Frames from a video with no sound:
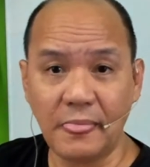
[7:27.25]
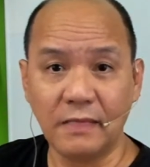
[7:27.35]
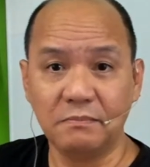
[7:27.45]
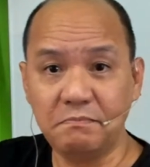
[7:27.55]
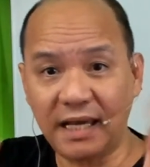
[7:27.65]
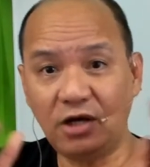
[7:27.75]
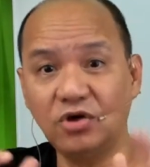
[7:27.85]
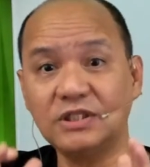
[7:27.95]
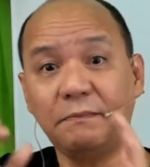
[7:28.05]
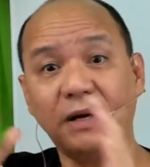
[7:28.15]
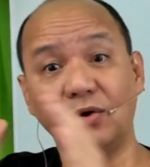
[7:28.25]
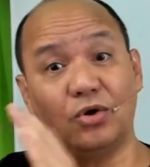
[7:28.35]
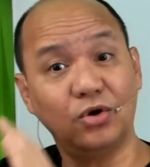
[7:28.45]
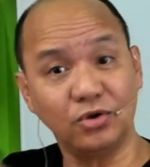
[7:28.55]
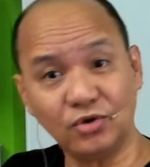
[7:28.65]
May law sa
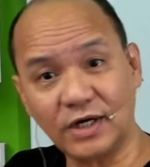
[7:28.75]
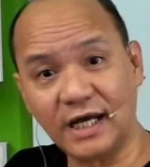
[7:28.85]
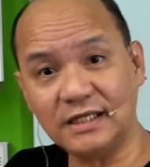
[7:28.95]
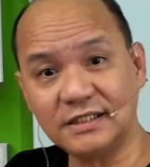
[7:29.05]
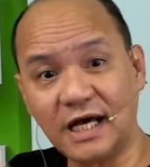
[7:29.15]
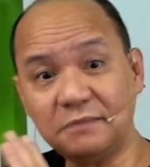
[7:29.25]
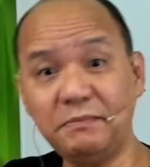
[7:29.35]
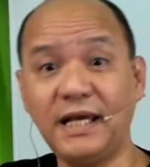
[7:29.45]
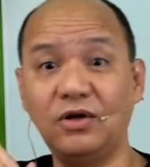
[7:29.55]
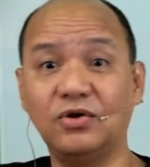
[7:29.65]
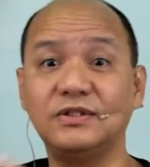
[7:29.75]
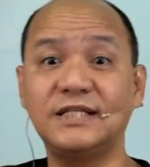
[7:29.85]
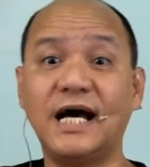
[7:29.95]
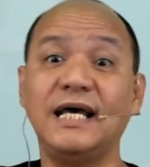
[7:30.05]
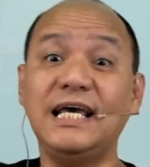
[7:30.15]
pag-authorize at may law
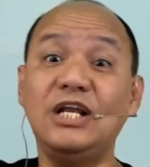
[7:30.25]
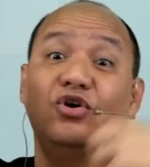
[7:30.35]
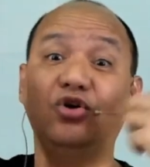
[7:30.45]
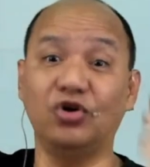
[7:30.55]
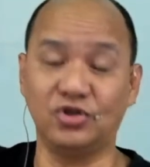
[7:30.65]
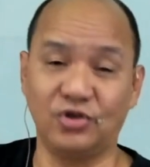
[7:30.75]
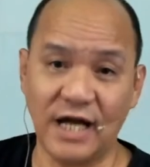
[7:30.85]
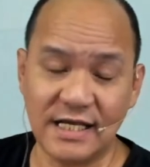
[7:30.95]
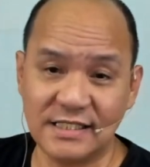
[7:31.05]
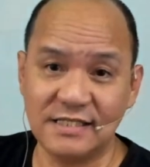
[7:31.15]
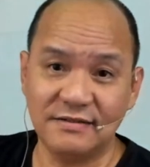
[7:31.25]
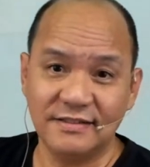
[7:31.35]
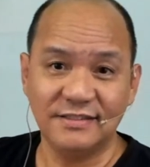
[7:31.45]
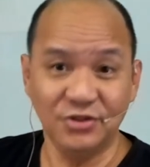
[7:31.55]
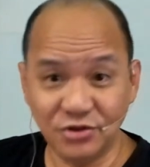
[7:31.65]
sa authorize
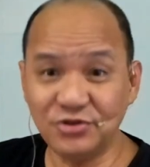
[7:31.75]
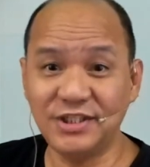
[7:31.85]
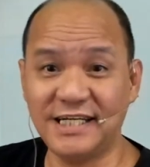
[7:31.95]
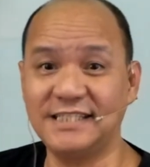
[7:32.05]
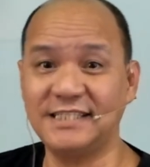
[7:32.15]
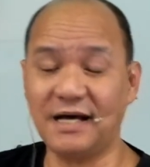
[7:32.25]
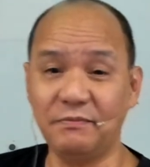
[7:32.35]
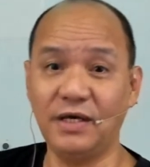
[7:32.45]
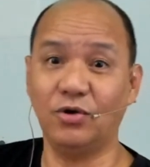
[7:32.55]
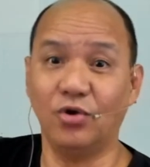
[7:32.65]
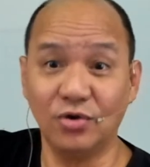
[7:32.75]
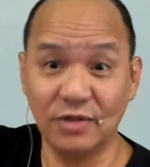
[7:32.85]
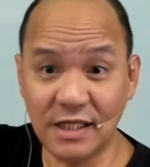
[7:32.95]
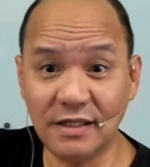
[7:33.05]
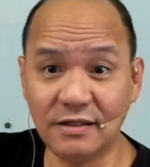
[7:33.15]
Yun yung sinasabi. Oh,
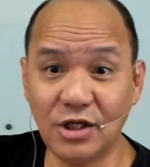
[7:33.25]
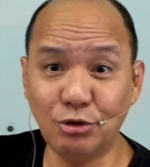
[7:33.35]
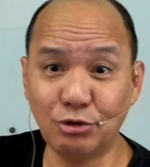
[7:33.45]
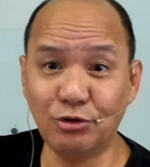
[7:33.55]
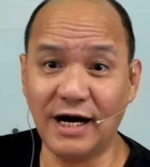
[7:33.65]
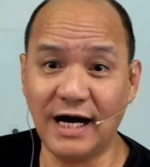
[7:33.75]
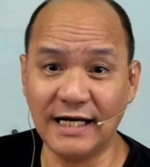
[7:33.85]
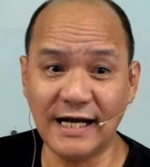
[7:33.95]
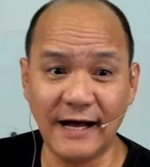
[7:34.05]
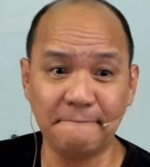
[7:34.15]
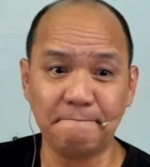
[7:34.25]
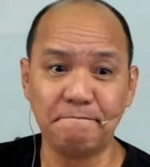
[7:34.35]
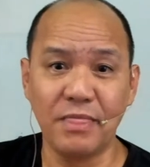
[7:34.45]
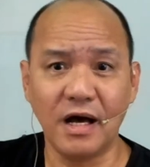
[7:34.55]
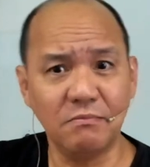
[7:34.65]
din, tinuruan ka na.
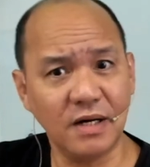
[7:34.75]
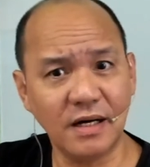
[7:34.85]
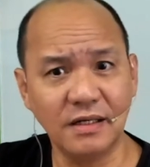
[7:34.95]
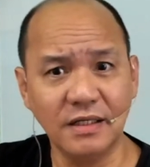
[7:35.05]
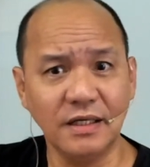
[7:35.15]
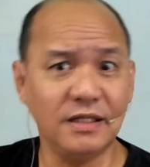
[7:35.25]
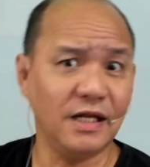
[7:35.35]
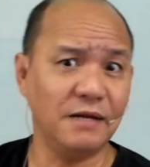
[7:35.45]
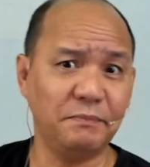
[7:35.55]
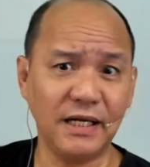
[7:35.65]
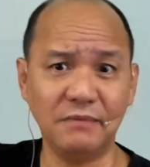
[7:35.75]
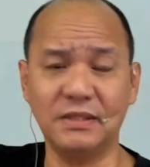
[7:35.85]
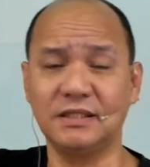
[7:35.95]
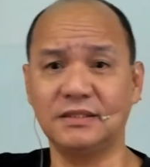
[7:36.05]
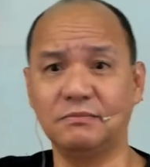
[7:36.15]
Aba, hindi lang pala
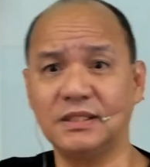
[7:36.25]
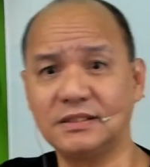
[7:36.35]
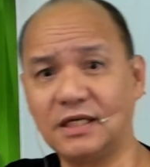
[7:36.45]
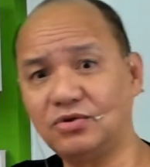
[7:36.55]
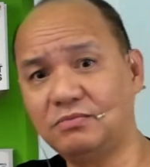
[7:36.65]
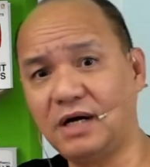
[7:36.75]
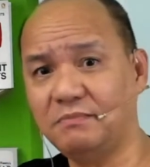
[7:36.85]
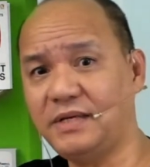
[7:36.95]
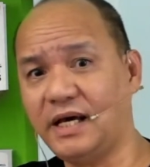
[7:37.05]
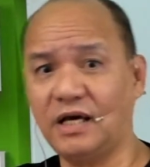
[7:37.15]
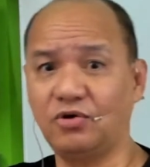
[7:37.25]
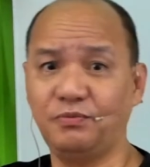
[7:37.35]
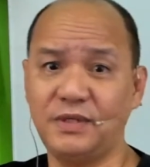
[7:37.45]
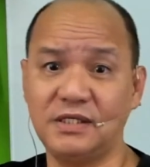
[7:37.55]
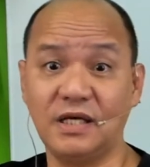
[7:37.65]
basta-basta itong mga BIR
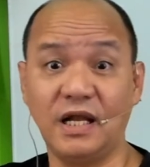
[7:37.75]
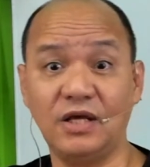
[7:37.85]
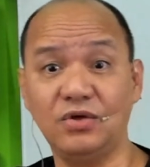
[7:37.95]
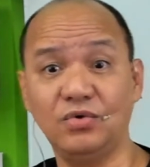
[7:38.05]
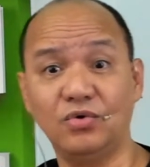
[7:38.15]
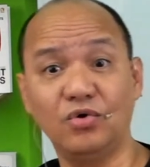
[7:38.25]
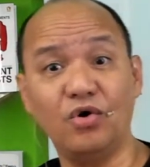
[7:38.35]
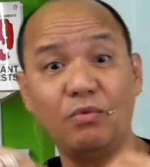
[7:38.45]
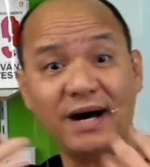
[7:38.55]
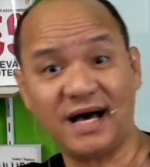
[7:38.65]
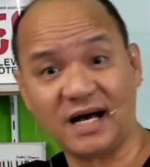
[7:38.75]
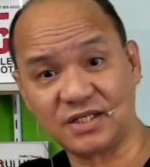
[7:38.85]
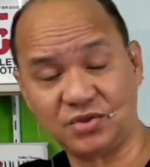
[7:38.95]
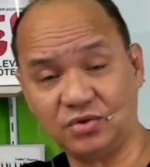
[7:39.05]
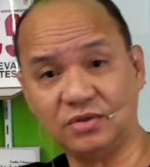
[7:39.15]
official ay
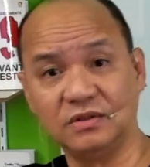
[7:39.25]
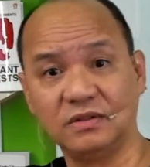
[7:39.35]
umaaksyon.